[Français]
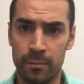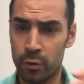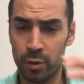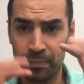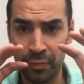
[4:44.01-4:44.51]

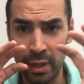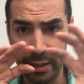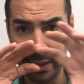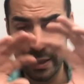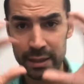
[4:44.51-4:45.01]
Donc,
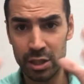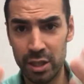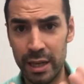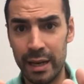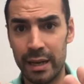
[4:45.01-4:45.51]
cette
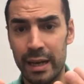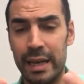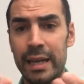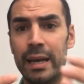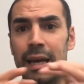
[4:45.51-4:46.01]
stratégie-là,
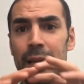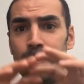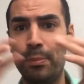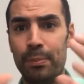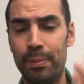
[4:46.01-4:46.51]
elle
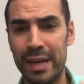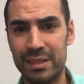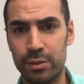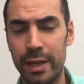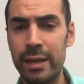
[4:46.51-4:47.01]
est,
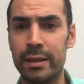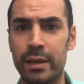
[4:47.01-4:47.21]
personnelle.